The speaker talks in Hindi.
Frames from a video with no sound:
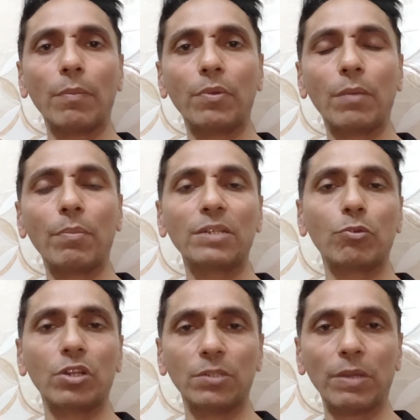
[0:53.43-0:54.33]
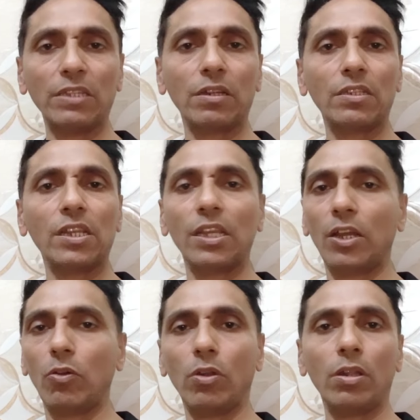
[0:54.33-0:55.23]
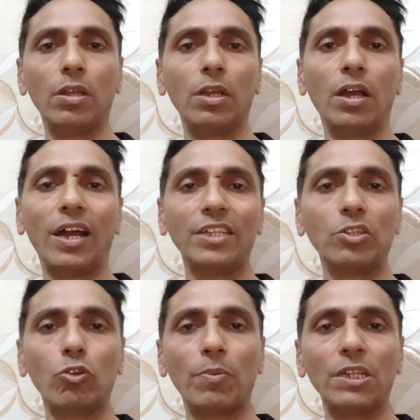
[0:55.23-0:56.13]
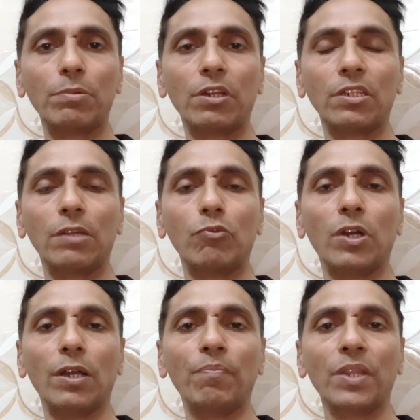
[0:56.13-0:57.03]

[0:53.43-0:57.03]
आपका पासपोर्ट डिस्पैच कर दिया गया और आज इनको पासपोर्ट रिसीव हुआ है